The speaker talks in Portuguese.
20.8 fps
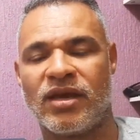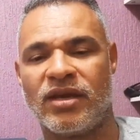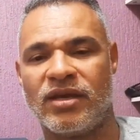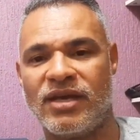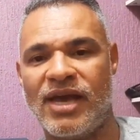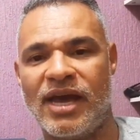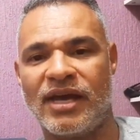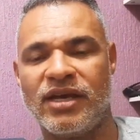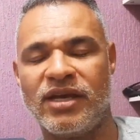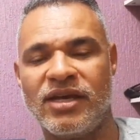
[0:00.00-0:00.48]

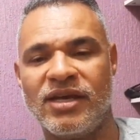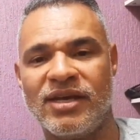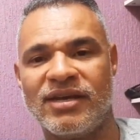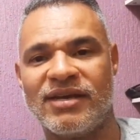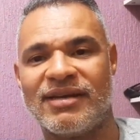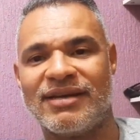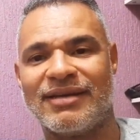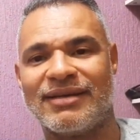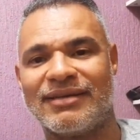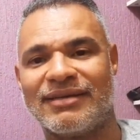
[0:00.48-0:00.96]
E aí,
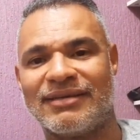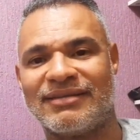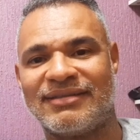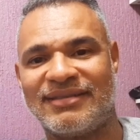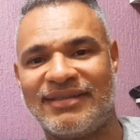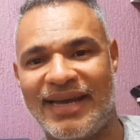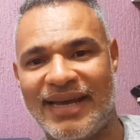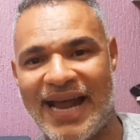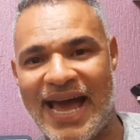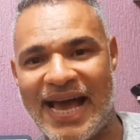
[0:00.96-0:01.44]

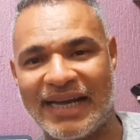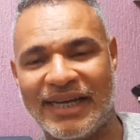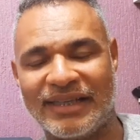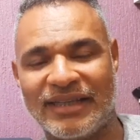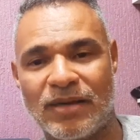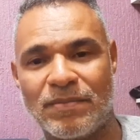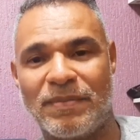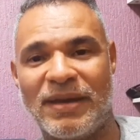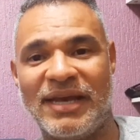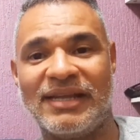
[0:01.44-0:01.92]
será que
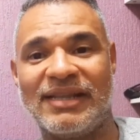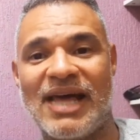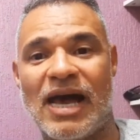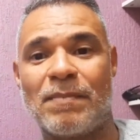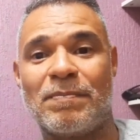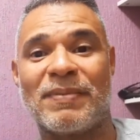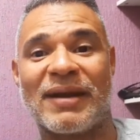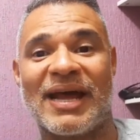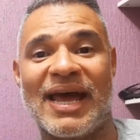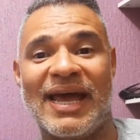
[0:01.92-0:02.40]
também
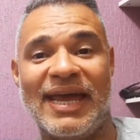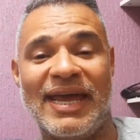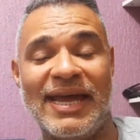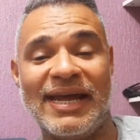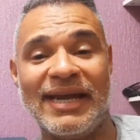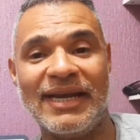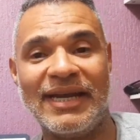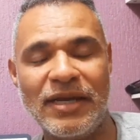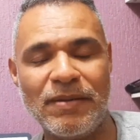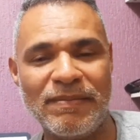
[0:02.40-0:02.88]
dá para
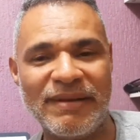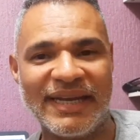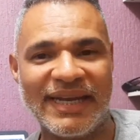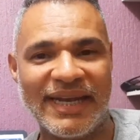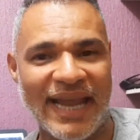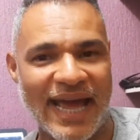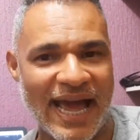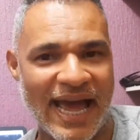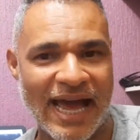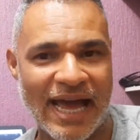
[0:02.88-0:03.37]

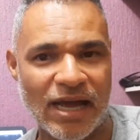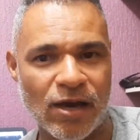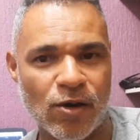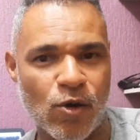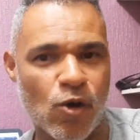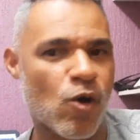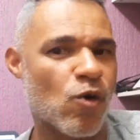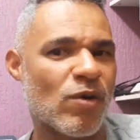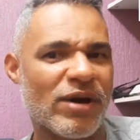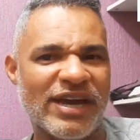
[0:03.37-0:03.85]
eliminar
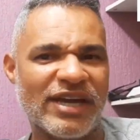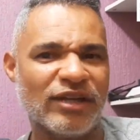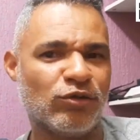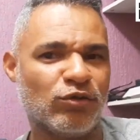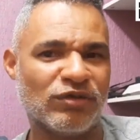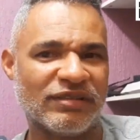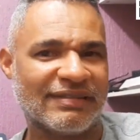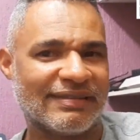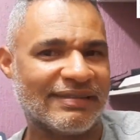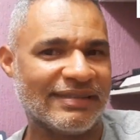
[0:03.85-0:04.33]
ou
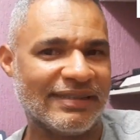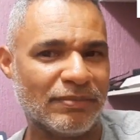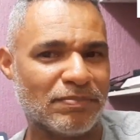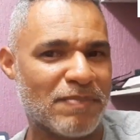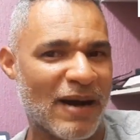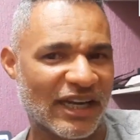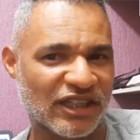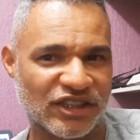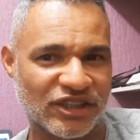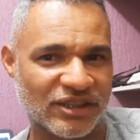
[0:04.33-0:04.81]
reduzir
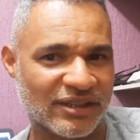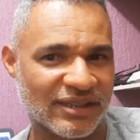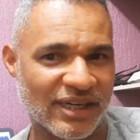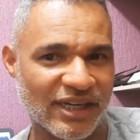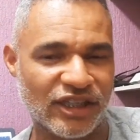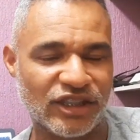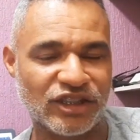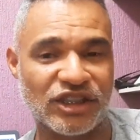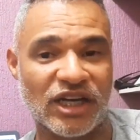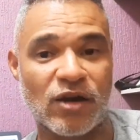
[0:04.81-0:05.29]

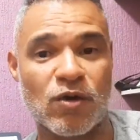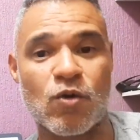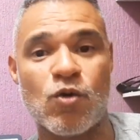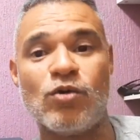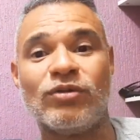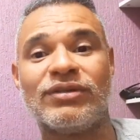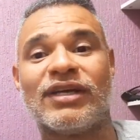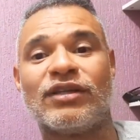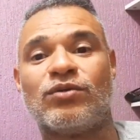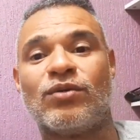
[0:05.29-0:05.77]
bastante a
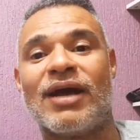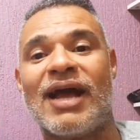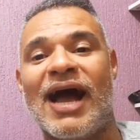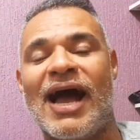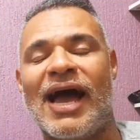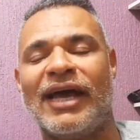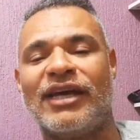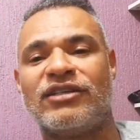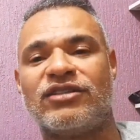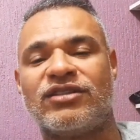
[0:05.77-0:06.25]
conta do
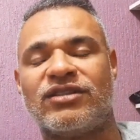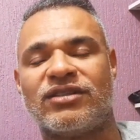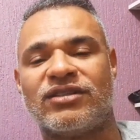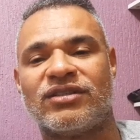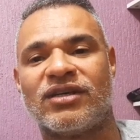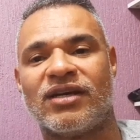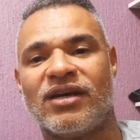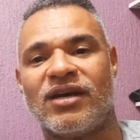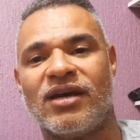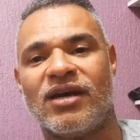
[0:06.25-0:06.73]
gás